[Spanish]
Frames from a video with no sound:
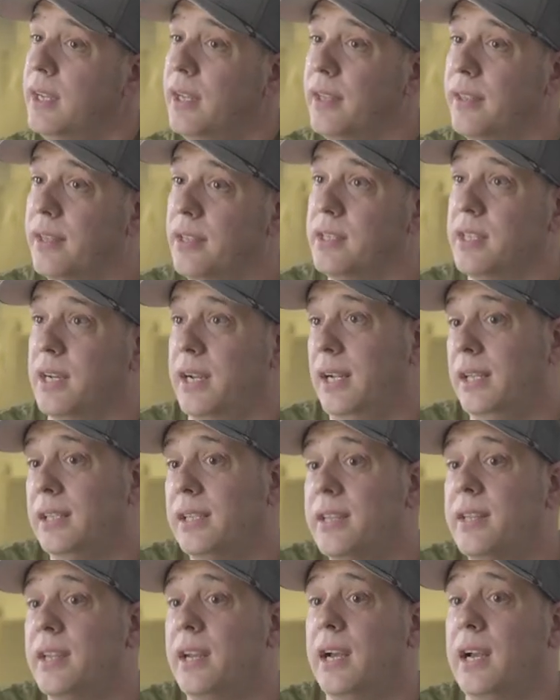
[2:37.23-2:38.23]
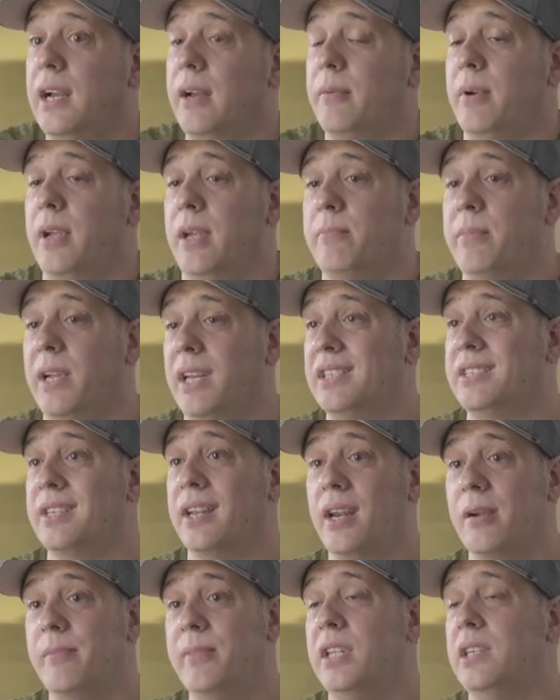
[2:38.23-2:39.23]
etcétera, Él tendrá eh, varias
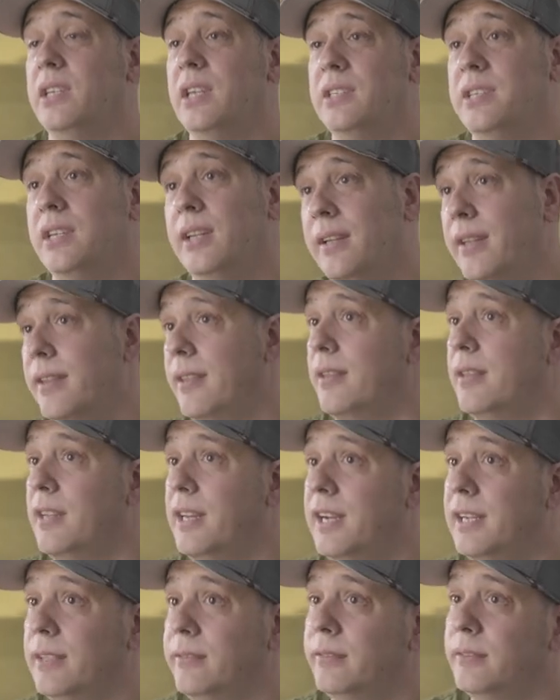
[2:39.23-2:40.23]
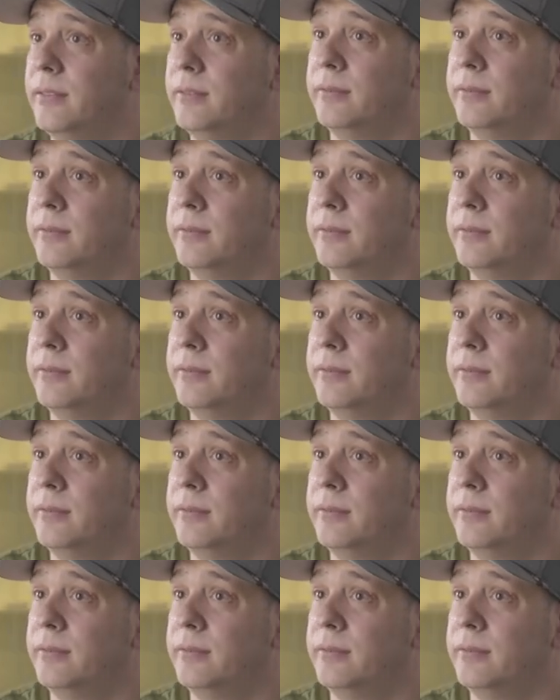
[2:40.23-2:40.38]
herramientas y él decidirá.